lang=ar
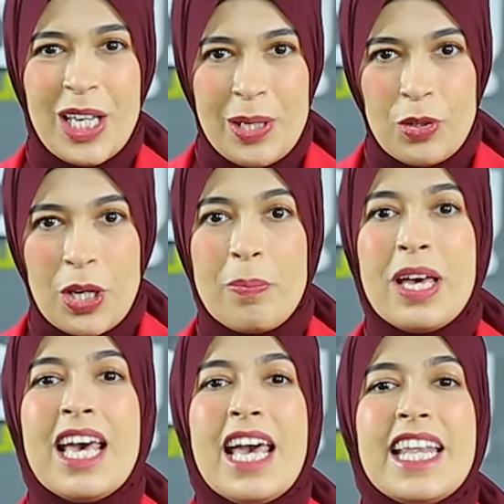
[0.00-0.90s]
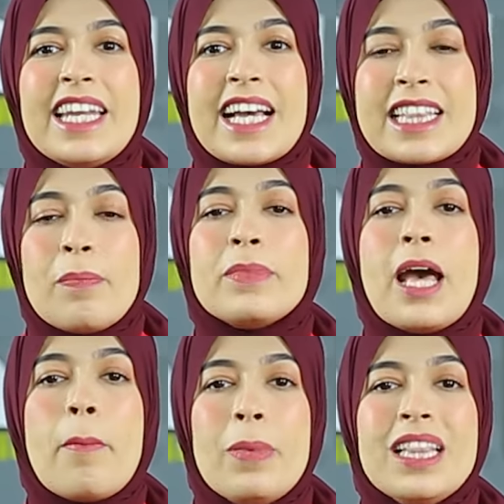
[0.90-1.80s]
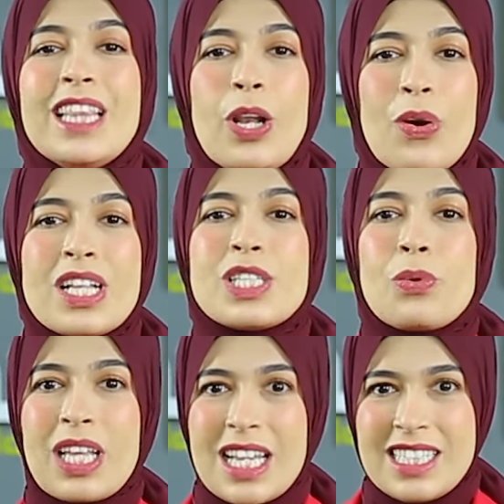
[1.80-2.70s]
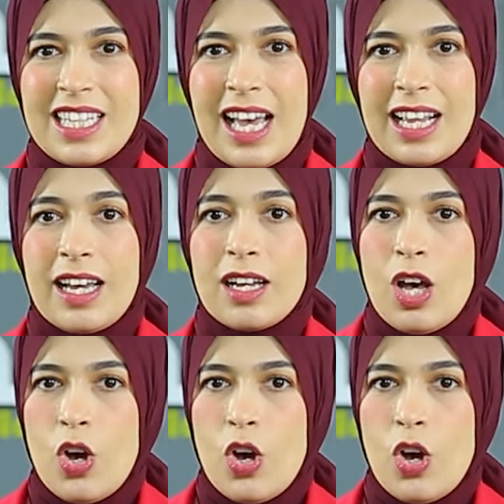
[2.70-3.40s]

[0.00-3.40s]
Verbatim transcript: المهم انك تبدا من دلوقتي وتخزن اكلك